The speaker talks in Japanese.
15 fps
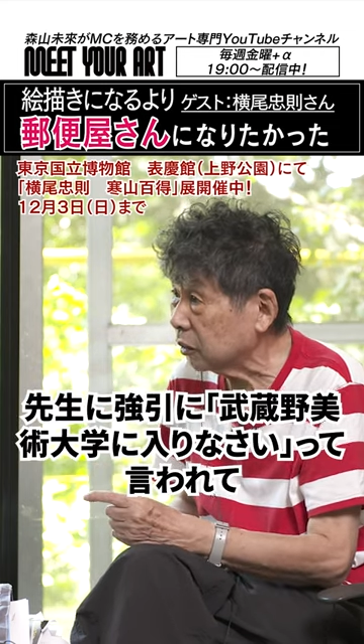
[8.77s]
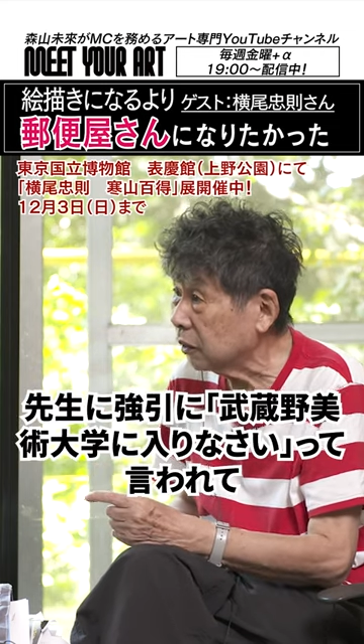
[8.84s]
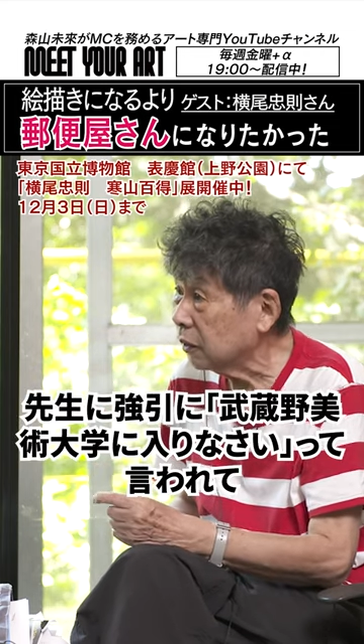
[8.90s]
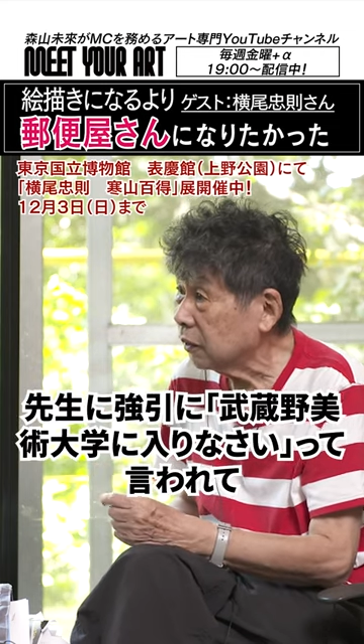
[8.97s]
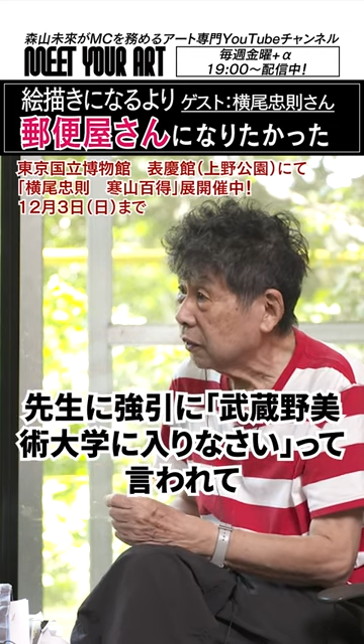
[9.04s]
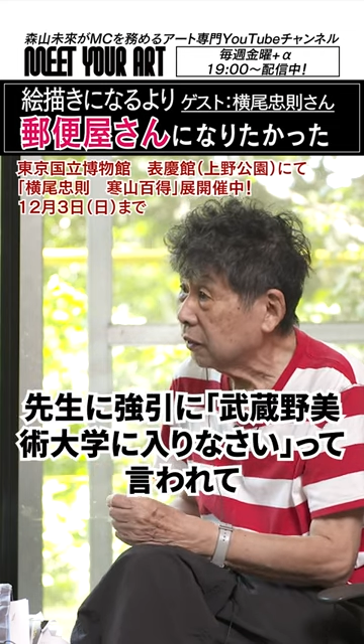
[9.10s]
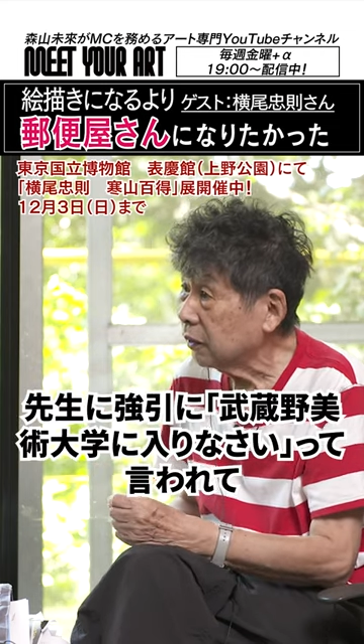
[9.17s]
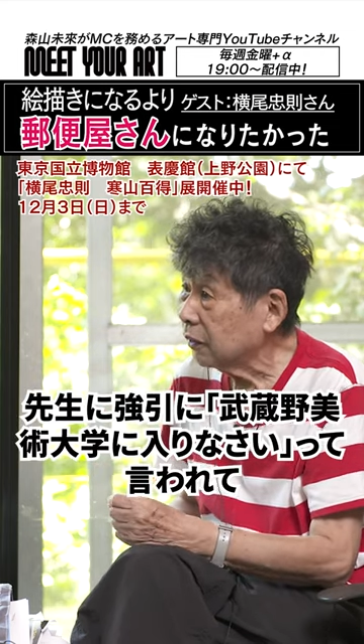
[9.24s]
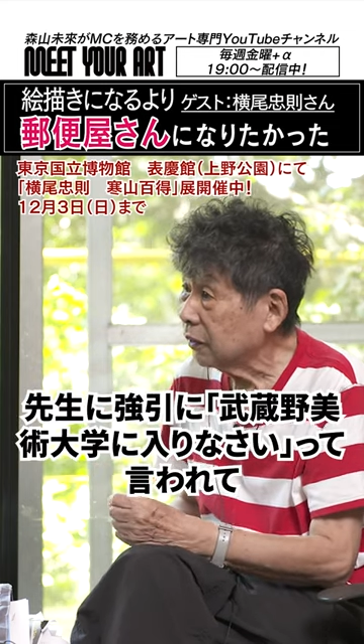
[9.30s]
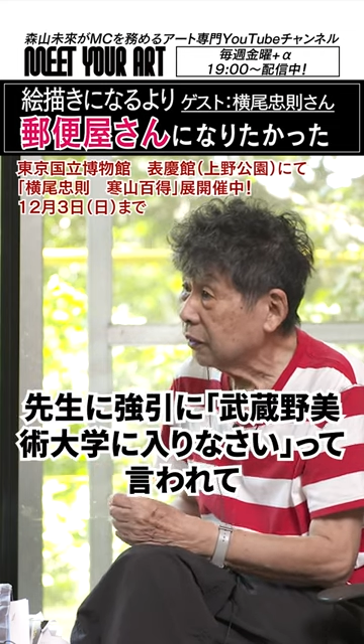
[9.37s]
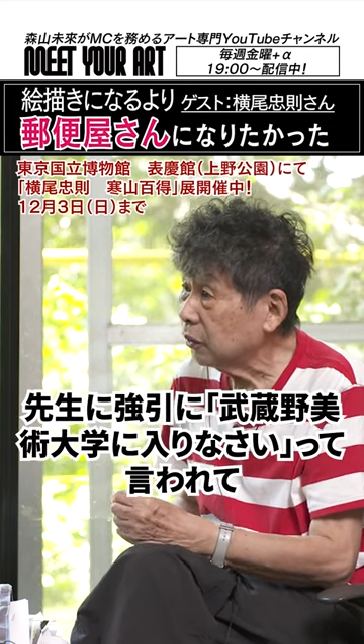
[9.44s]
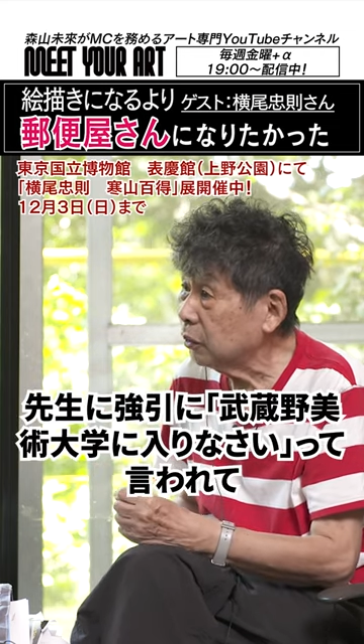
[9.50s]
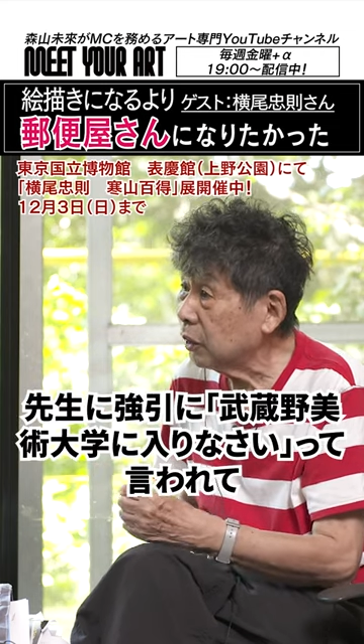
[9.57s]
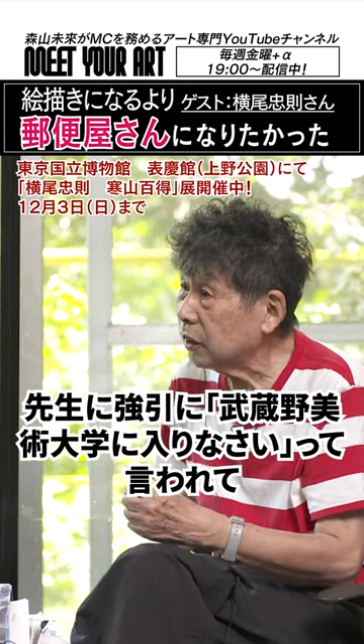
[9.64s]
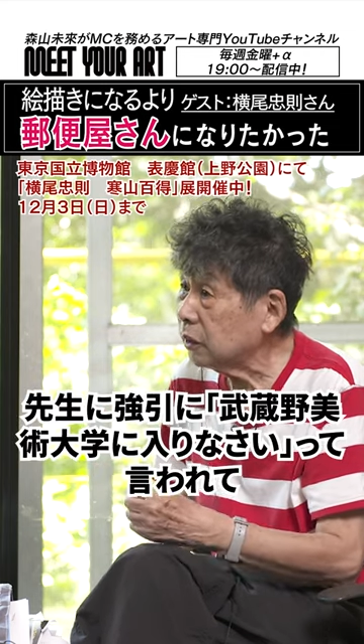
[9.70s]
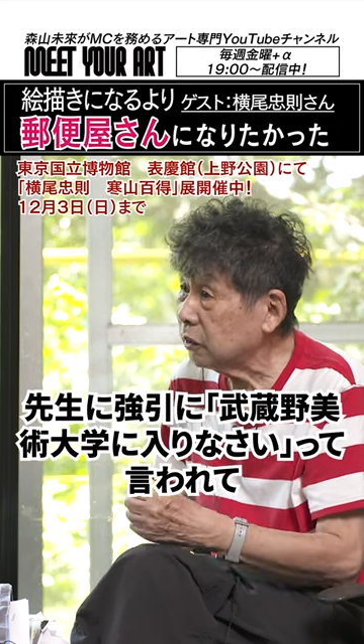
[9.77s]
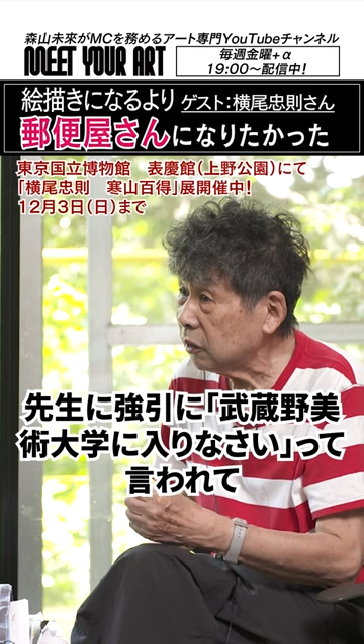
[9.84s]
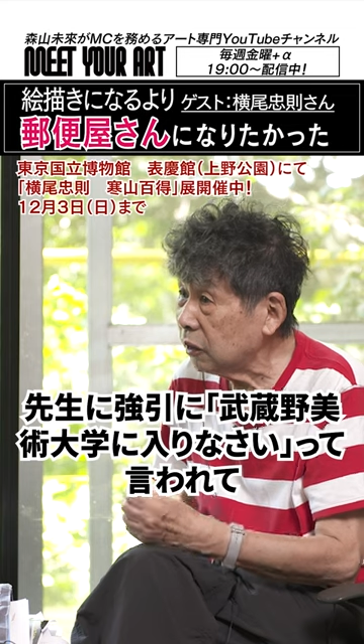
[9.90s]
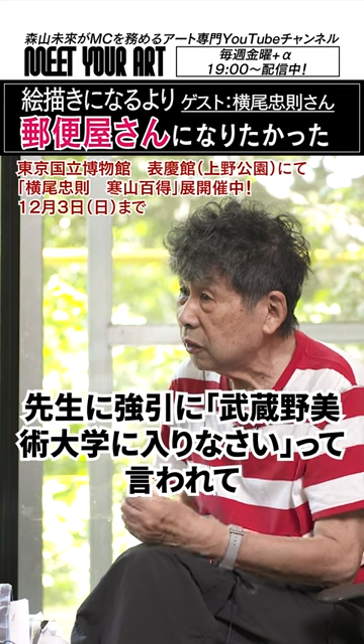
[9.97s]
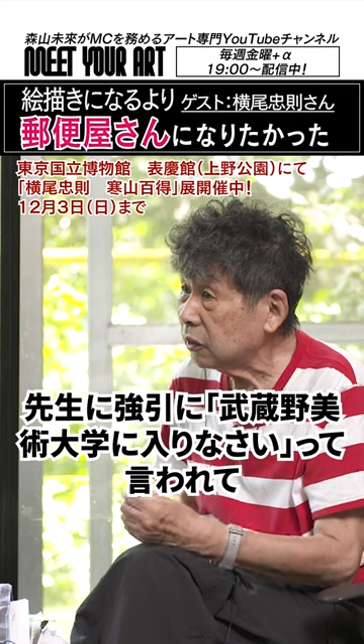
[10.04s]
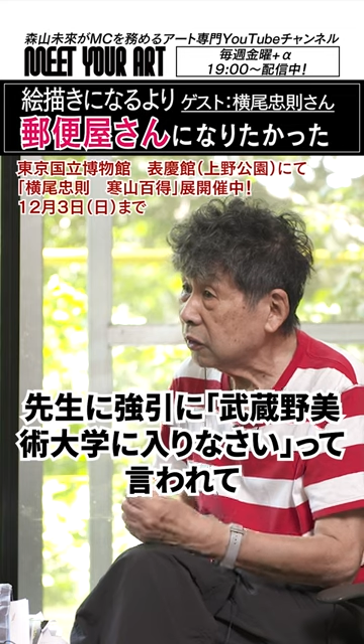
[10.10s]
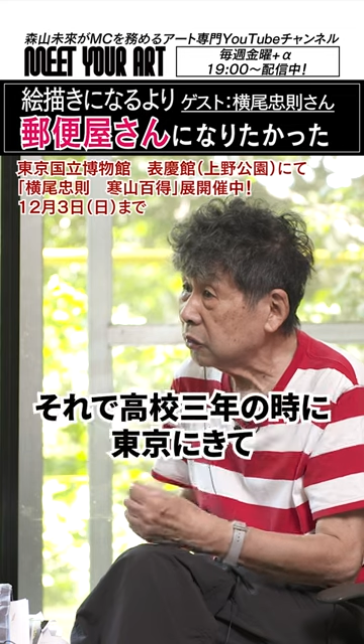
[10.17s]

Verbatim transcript: うに言われて